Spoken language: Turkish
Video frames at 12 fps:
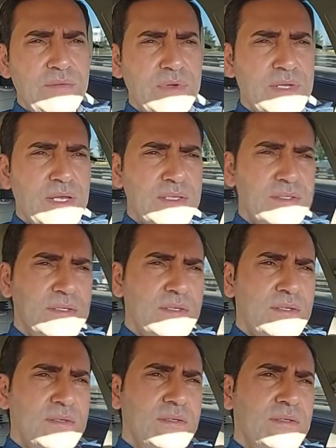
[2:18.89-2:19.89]
Fakat
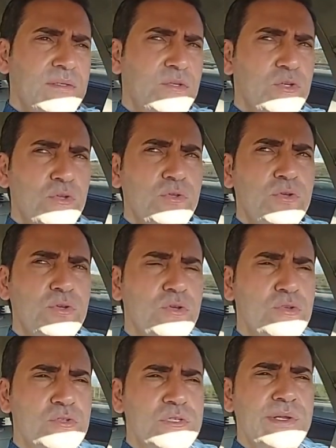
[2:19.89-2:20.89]
günlük
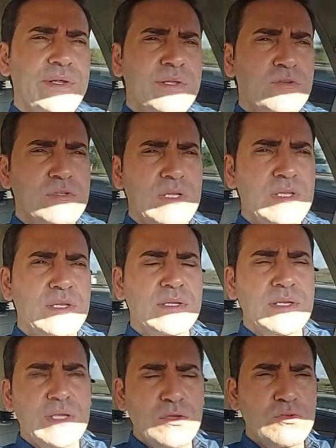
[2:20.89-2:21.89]
100 lira, 150 lira,
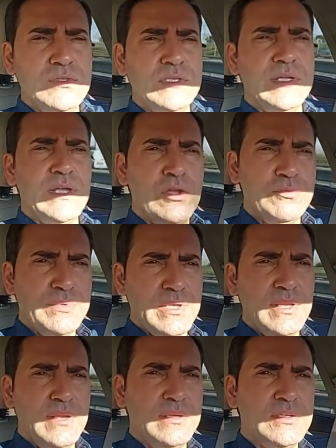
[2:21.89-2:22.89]
200 lira
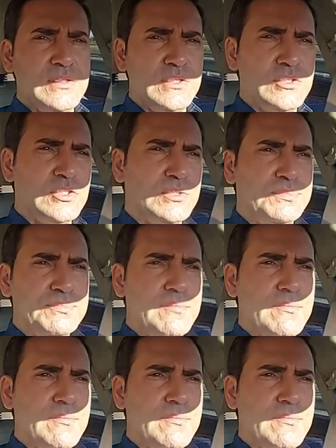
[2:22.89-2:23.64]
yevmiyelerle çalışıp